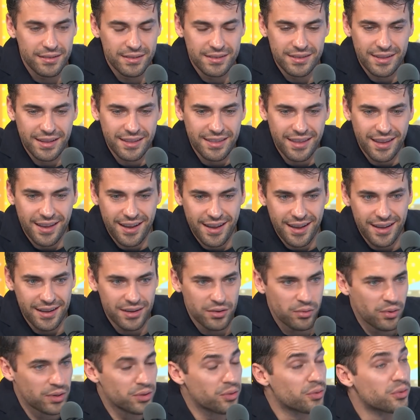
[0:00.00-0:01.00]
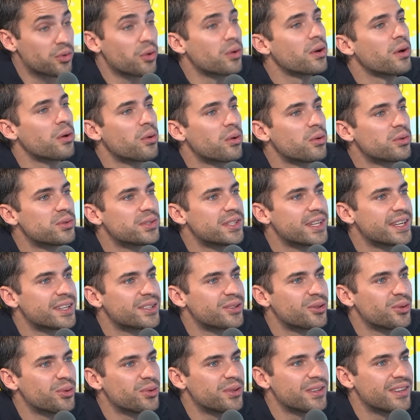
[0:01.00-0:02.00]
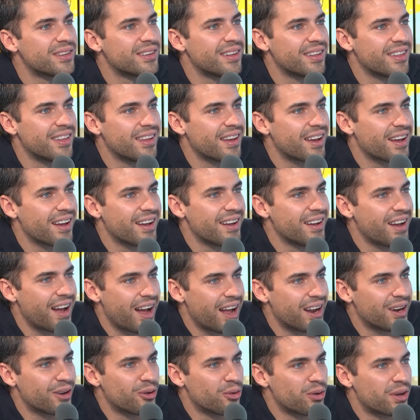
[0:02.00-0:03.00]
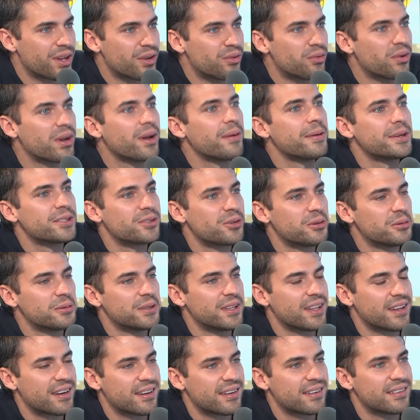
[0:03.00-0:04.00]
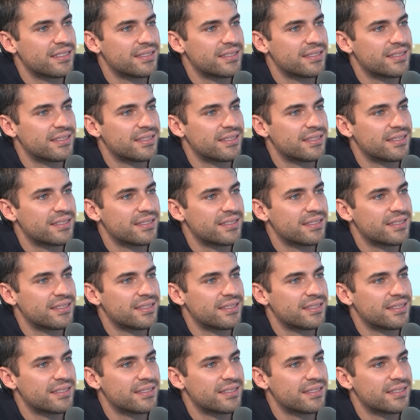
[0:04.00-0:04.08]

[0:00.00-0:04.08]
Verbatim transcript: te deja, cuando toca un concierto, te deja algo que nunca vas a olvidar.